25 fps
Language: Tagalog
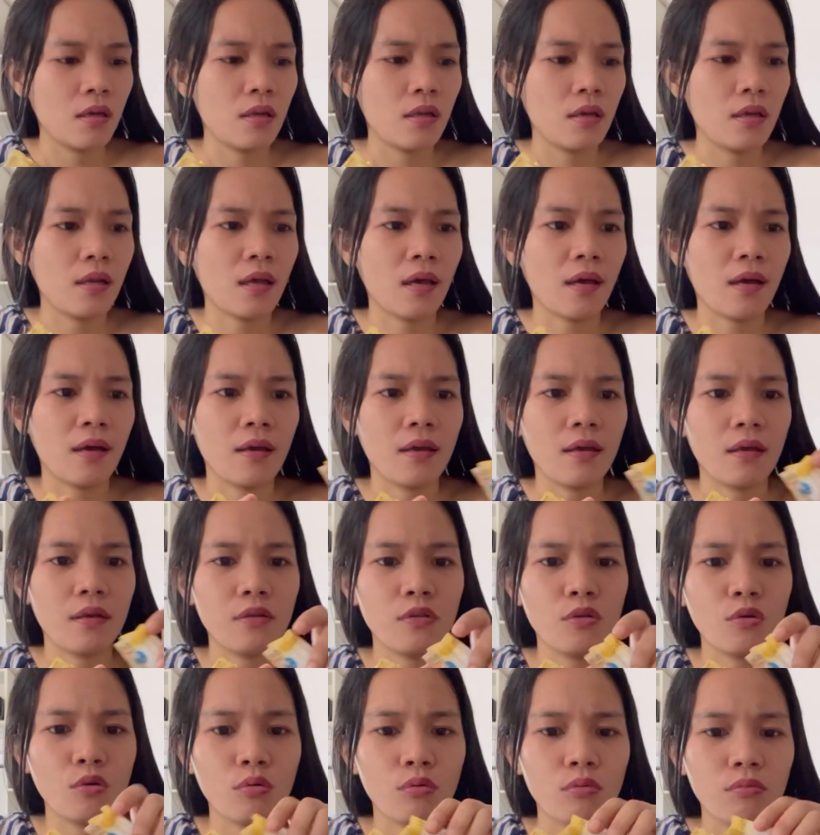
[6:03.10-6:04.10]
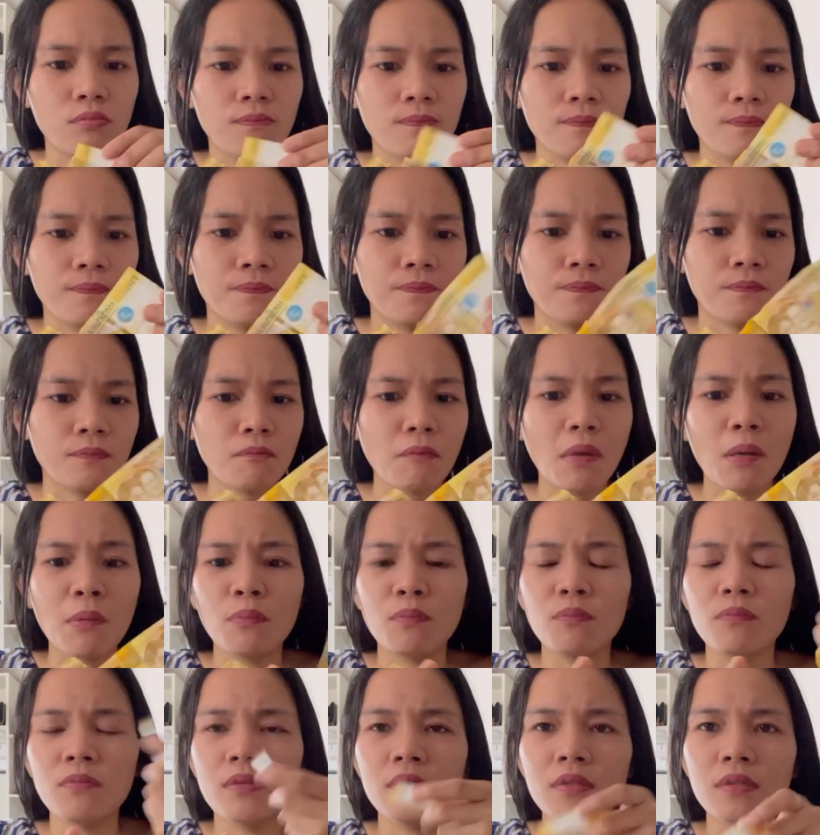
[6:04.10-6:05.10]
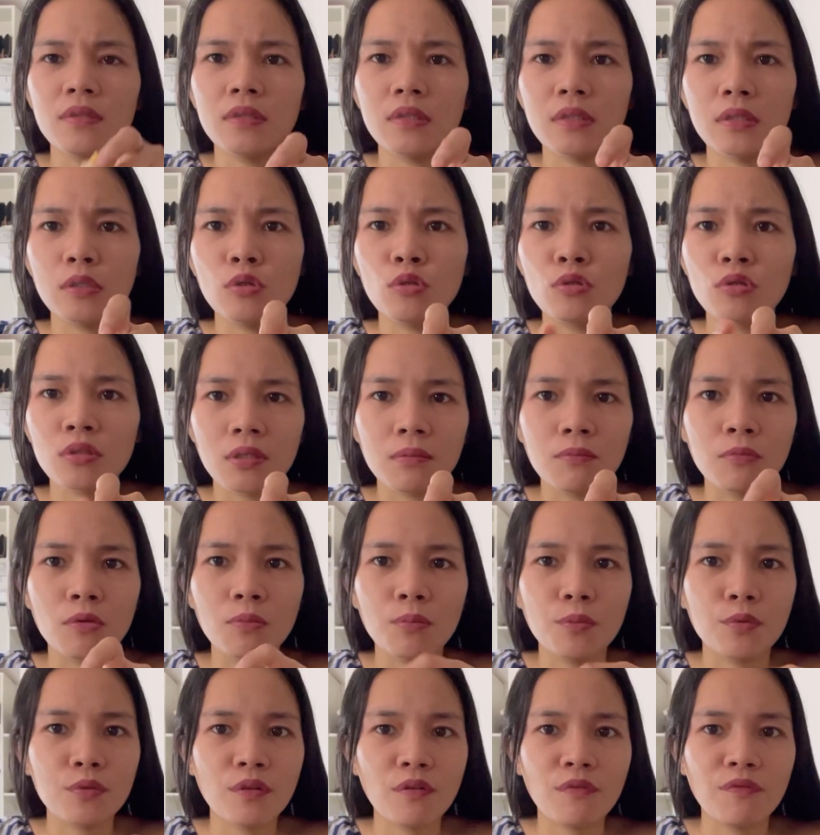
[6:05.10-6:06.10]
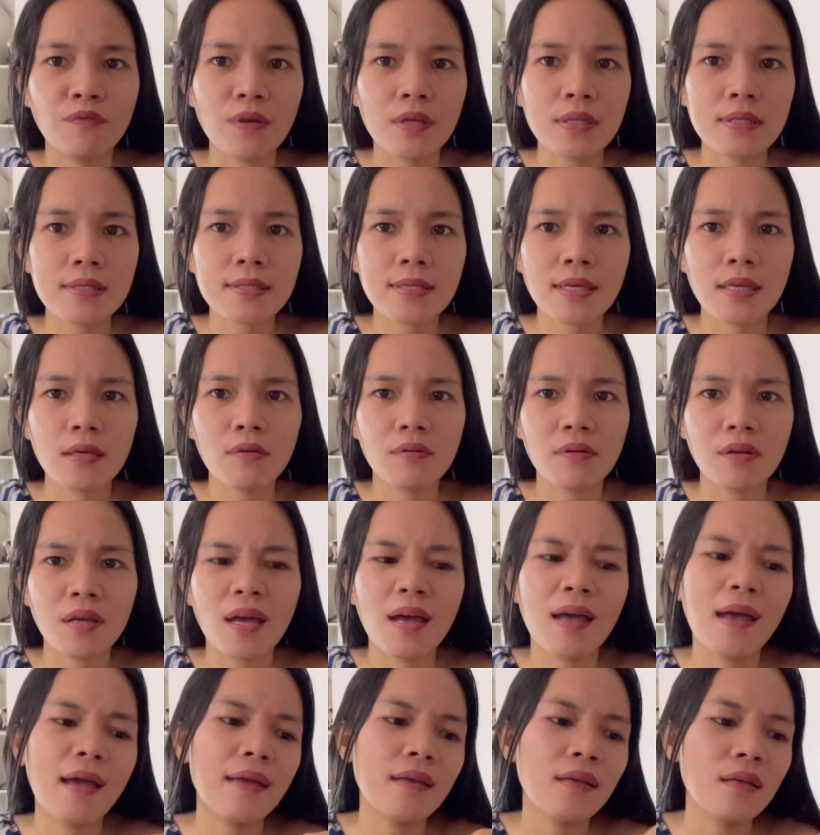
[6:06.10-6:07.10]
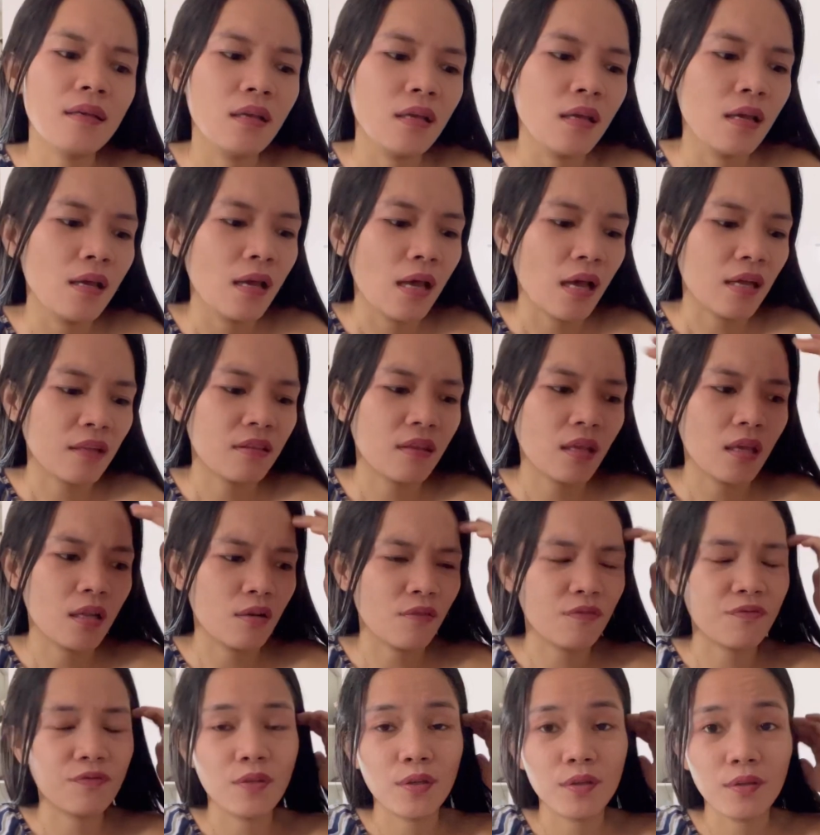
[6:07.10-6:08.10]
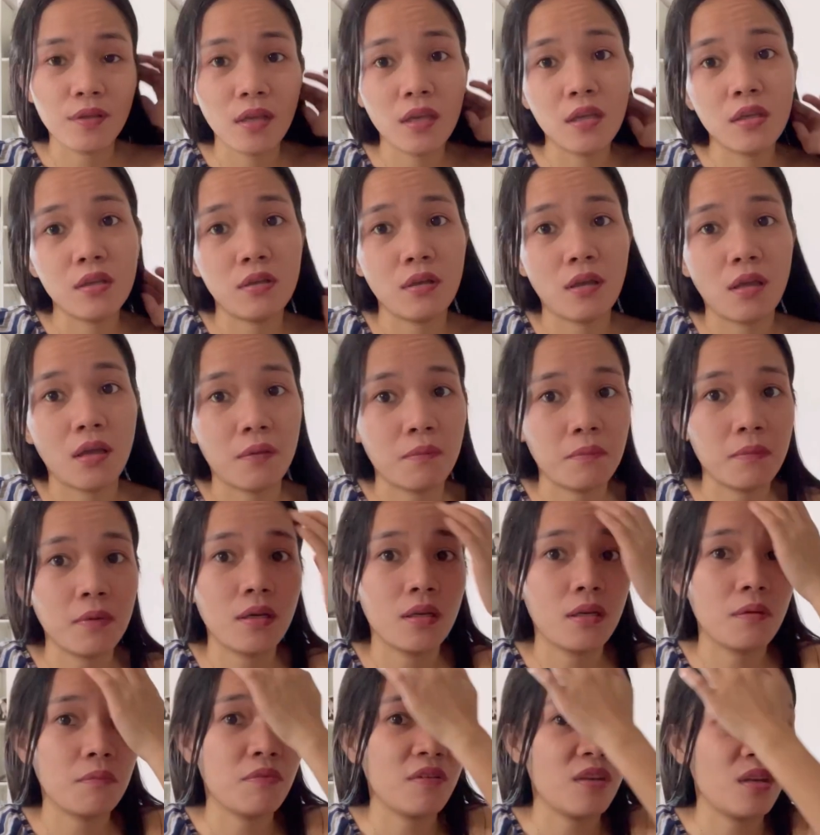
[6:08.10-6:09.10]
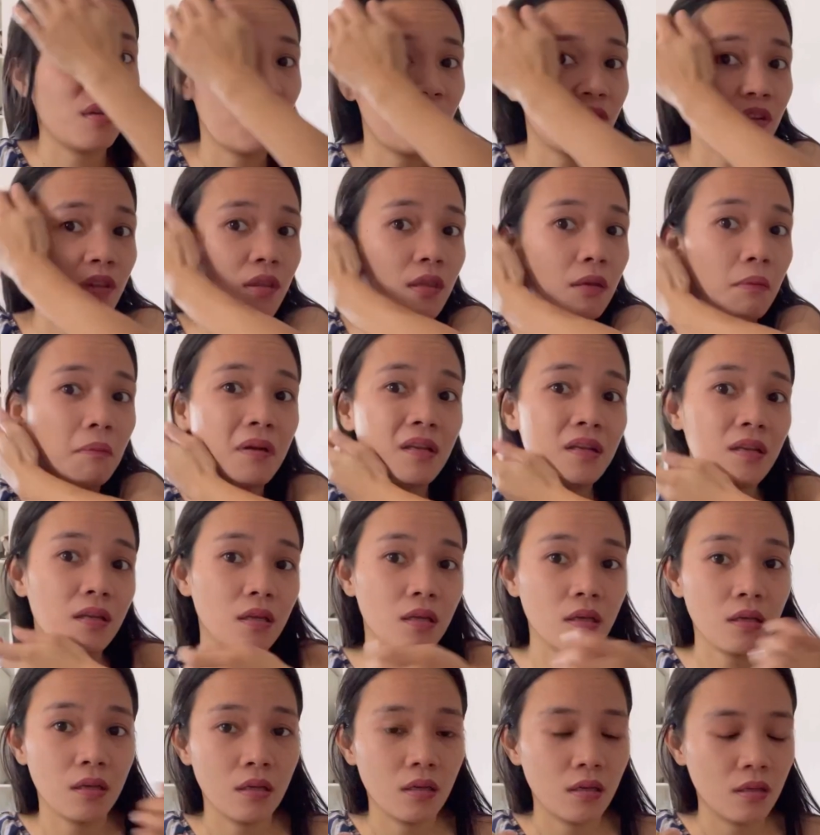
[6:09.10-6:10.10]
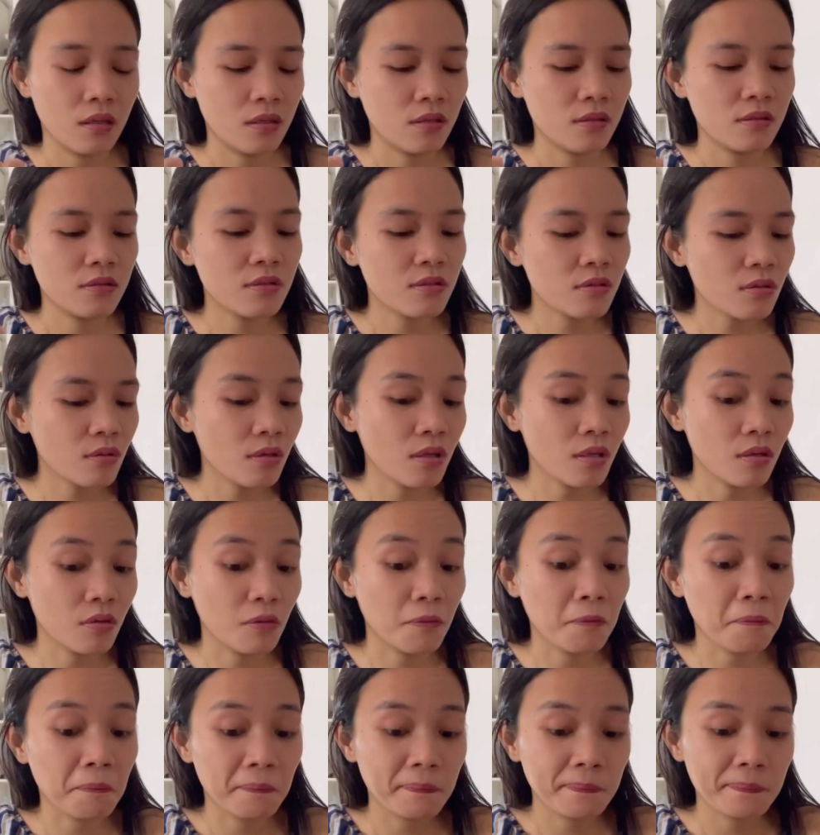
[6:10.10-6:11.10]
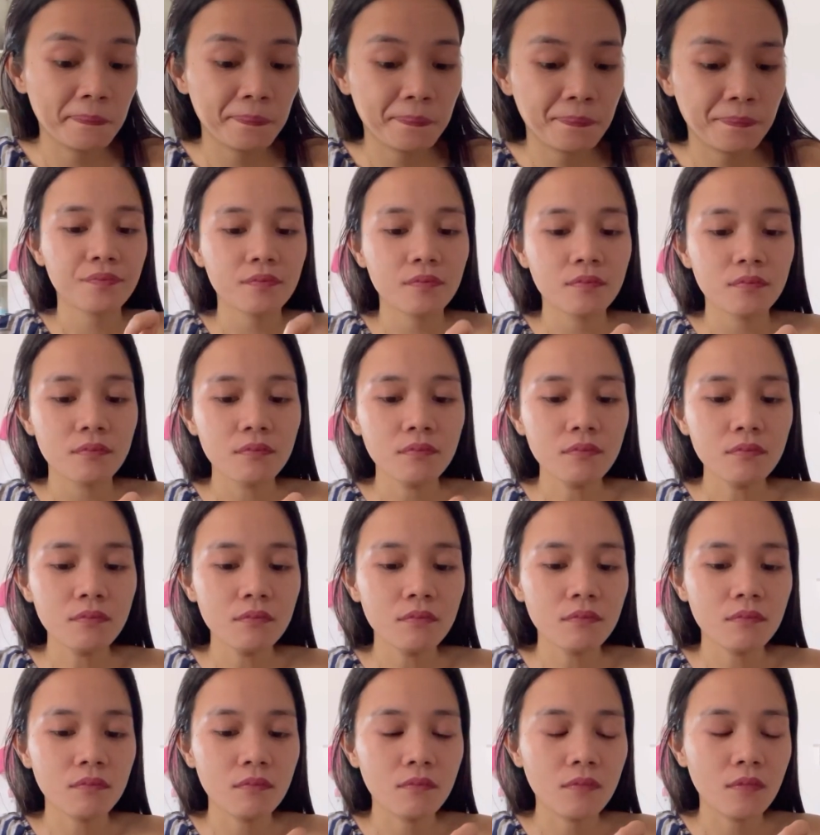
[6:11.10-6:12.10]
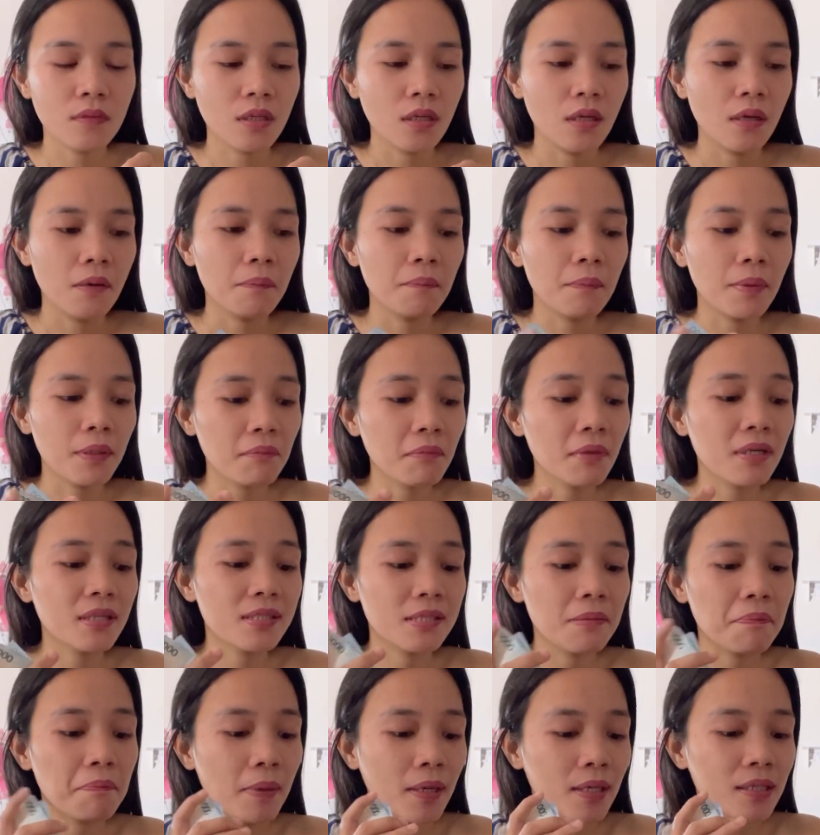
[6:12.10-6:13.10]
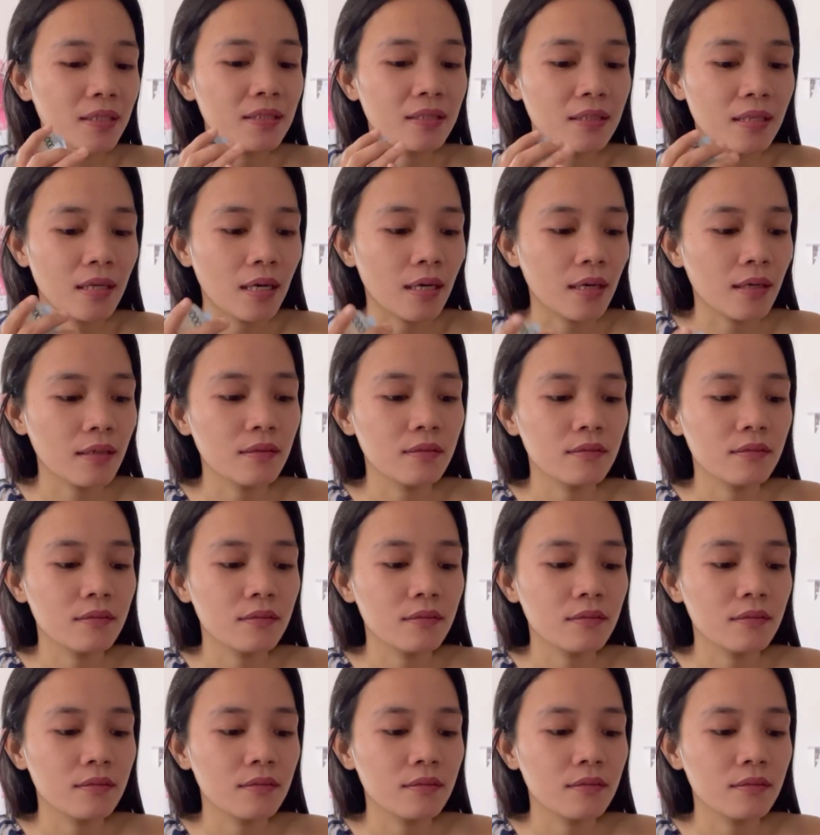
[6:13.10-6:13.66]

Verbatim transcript: na yung may, yung nagmo-motivate sa iyo na ay at the end of the day I'm gonna benefit naman eh. So ganun. Pag magsipag ka,